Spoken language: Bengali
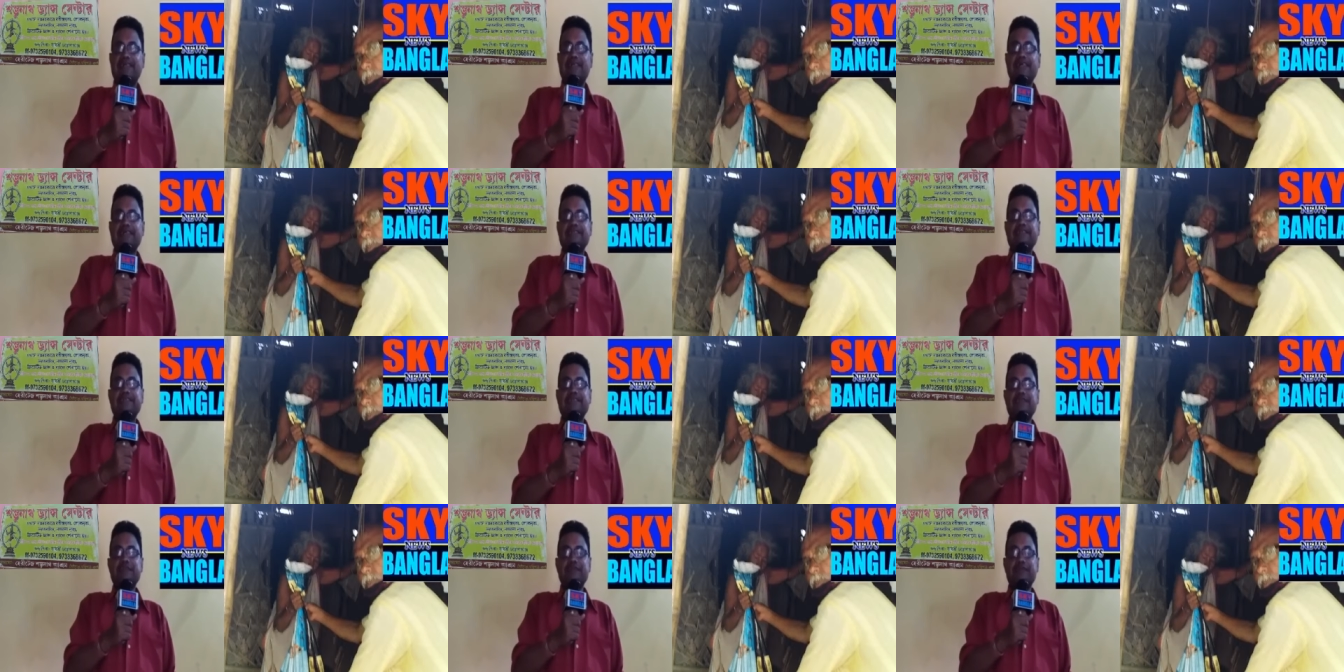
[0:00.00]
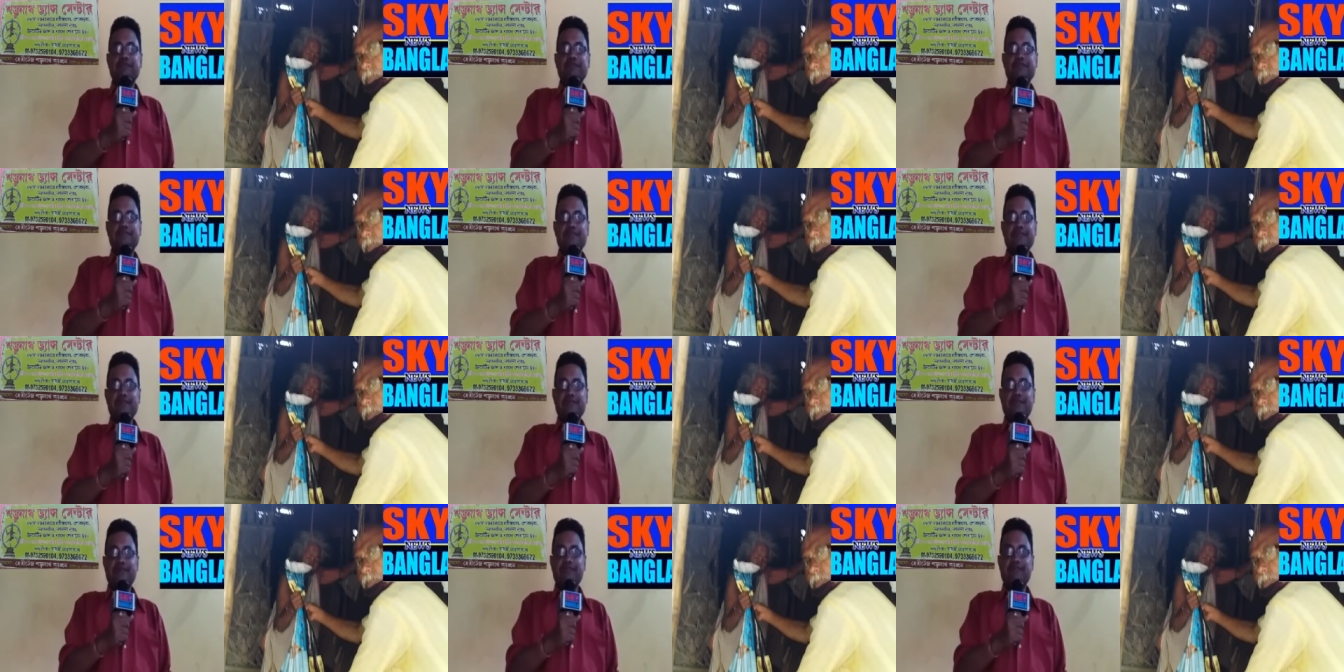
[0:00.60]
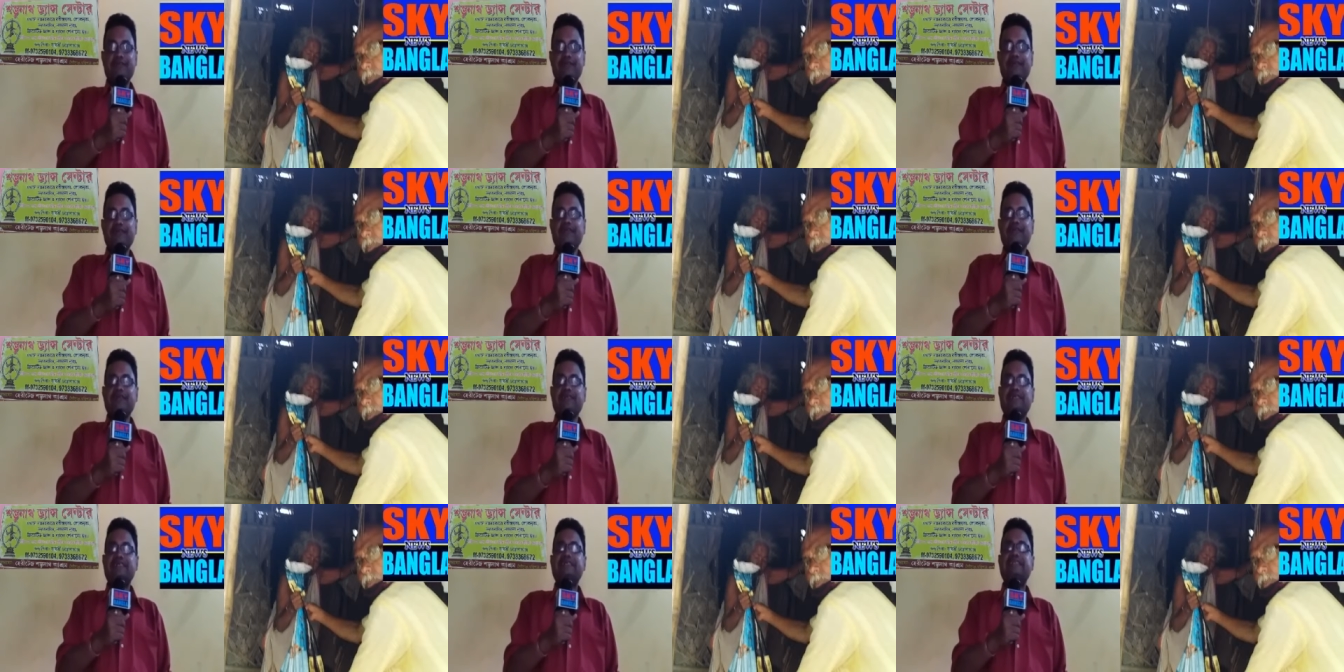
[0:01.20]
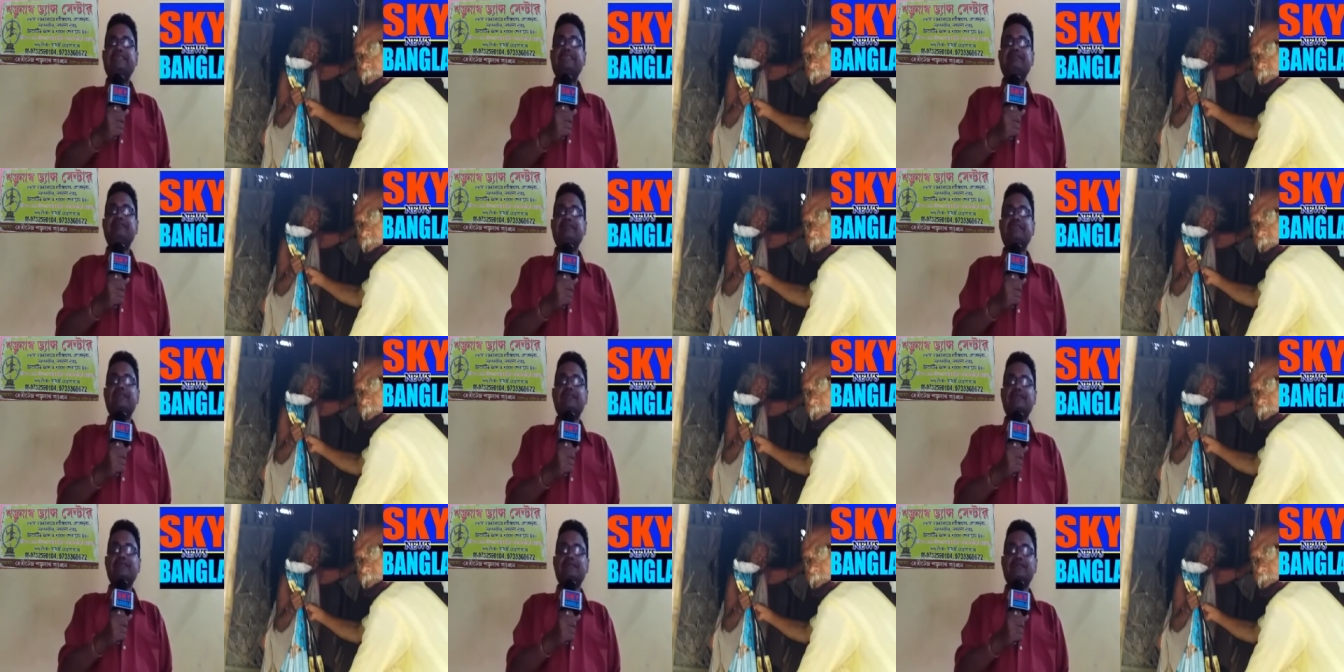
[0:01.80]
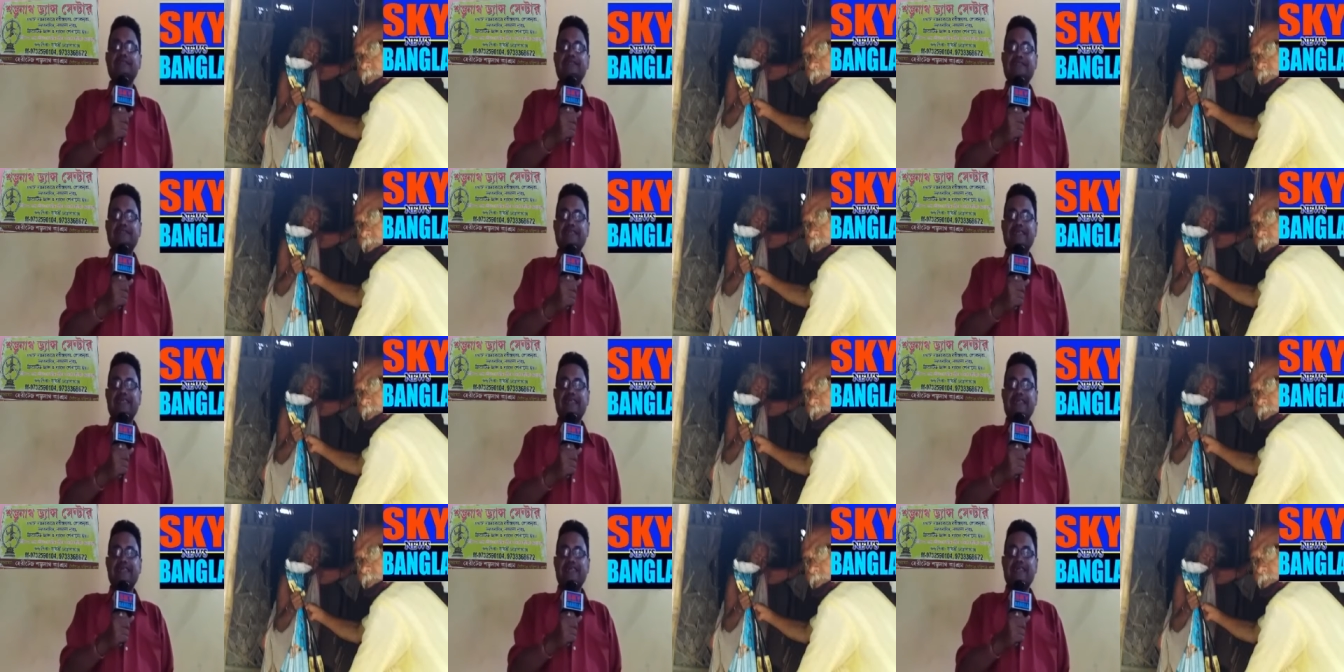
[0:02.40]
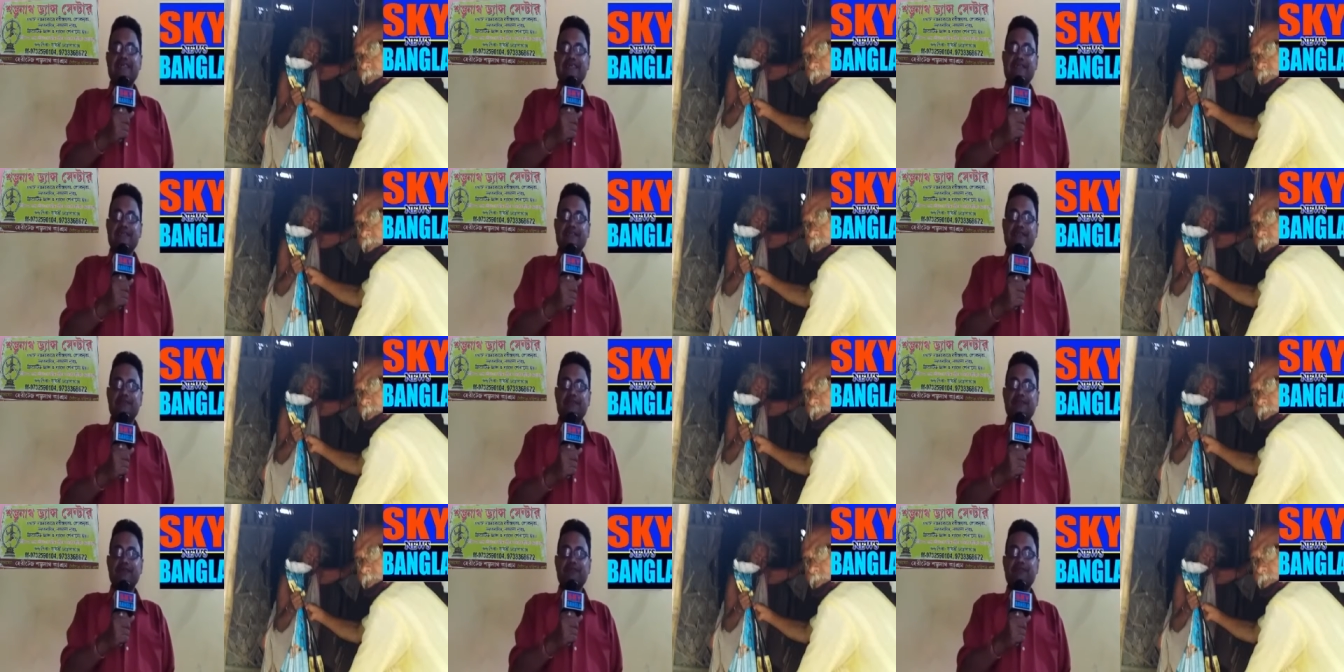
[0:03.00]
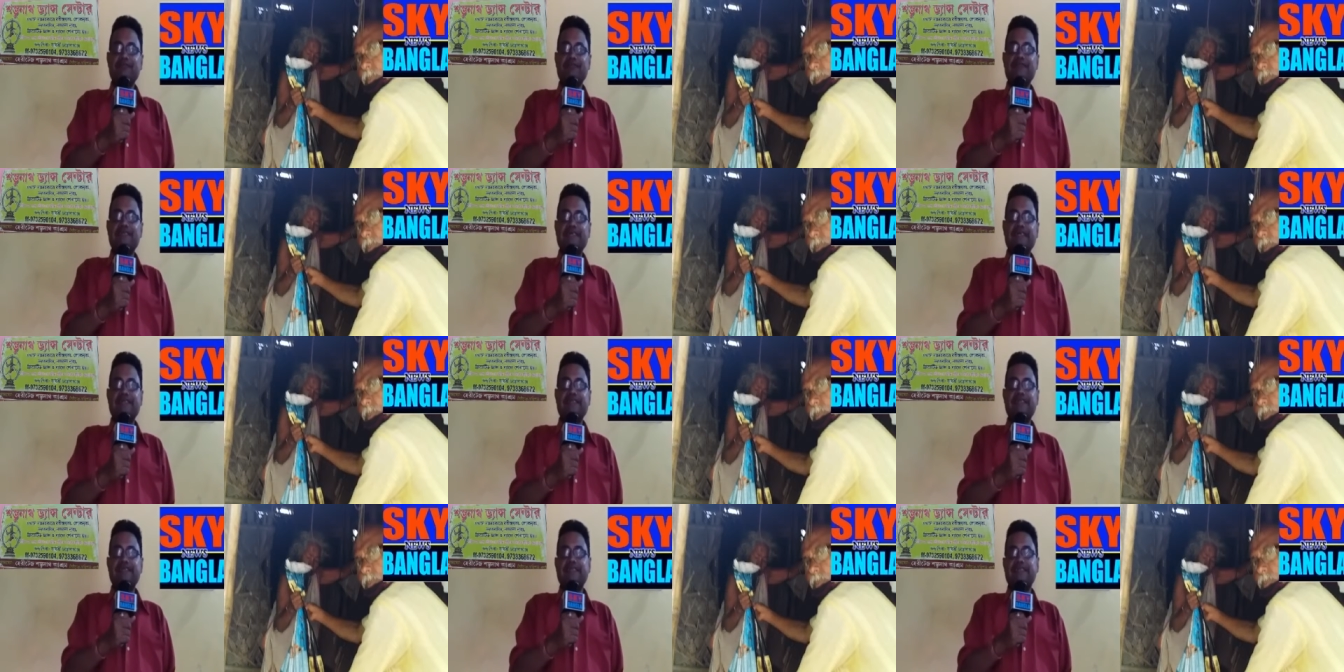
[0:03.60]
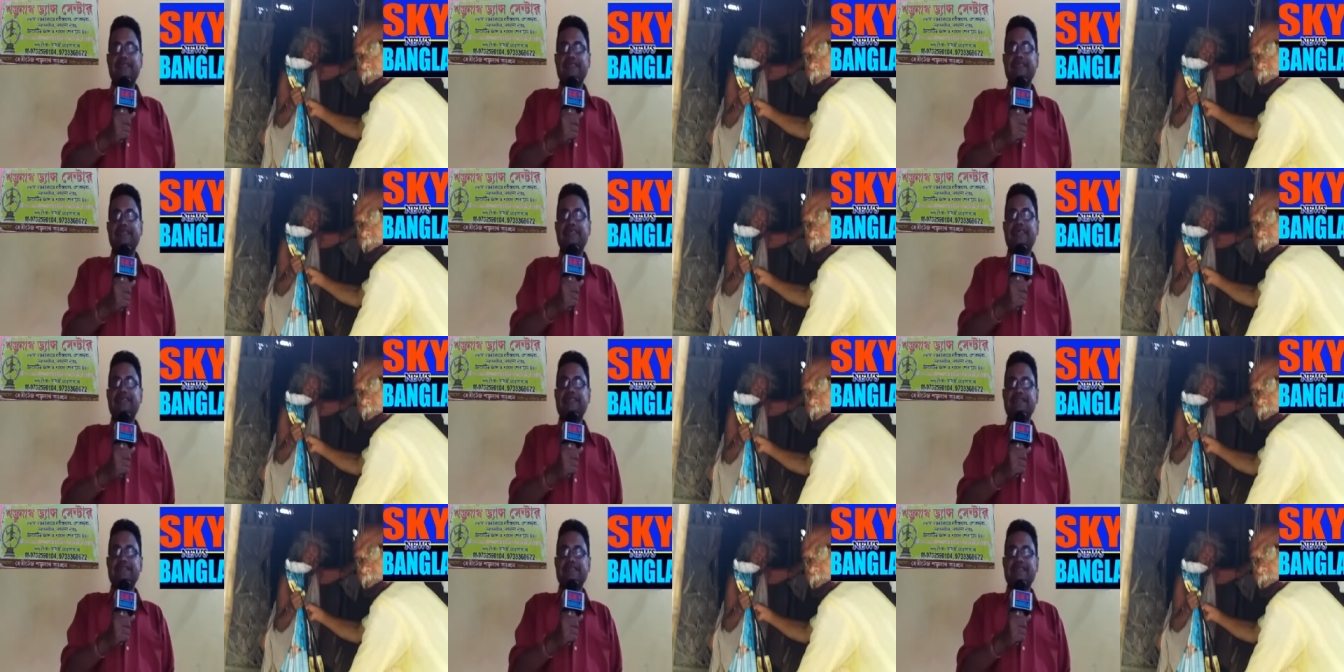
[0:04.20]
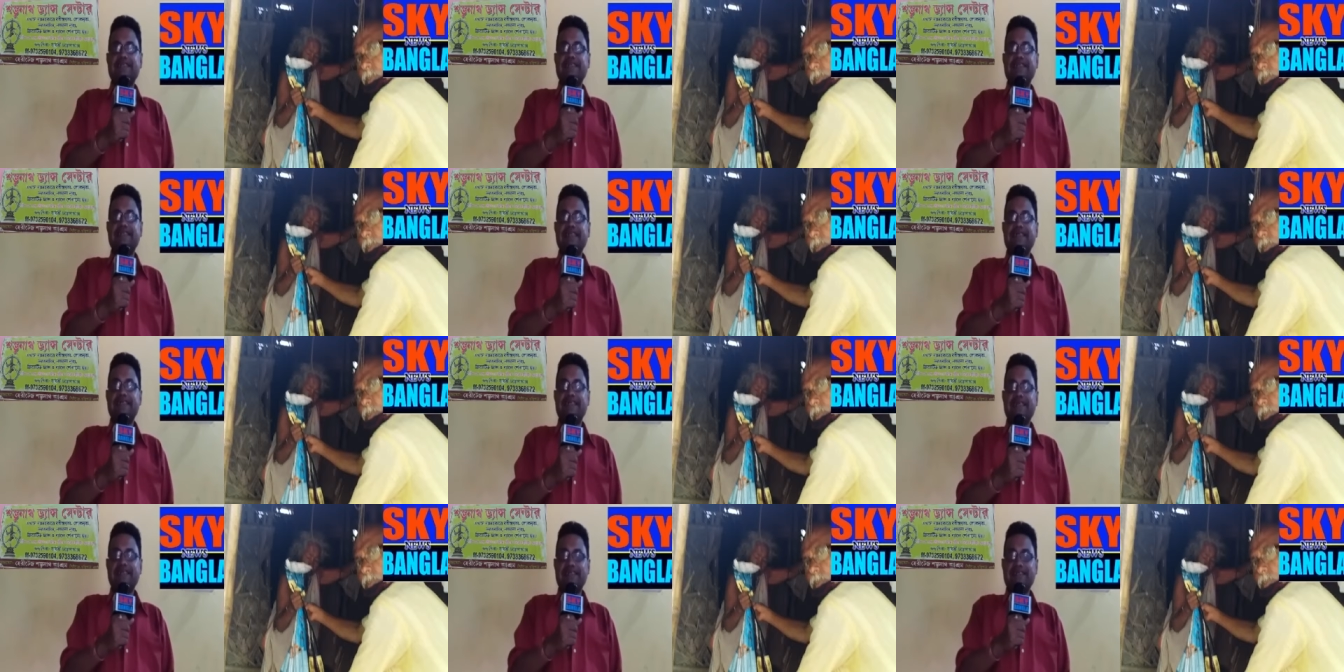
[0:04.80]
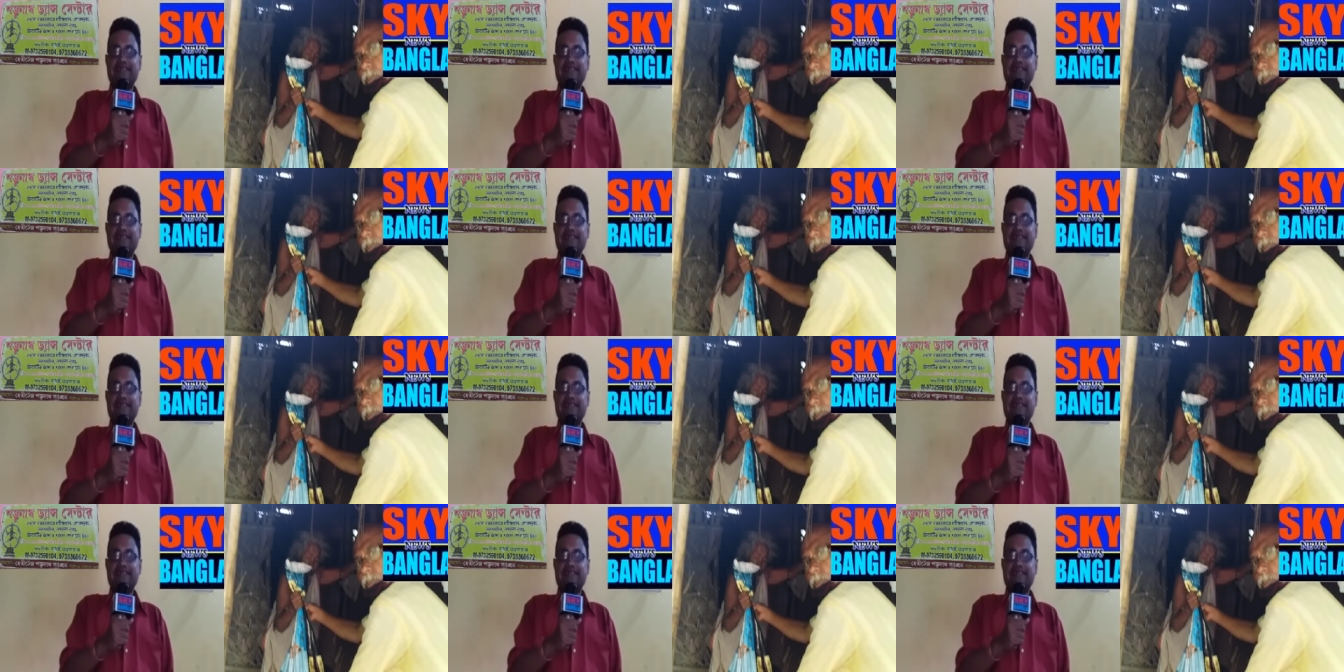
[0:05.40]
আজকে সমস্ত খবর নিবেদন করছে শম্ভুনাথ ড্যান্স সেন্টার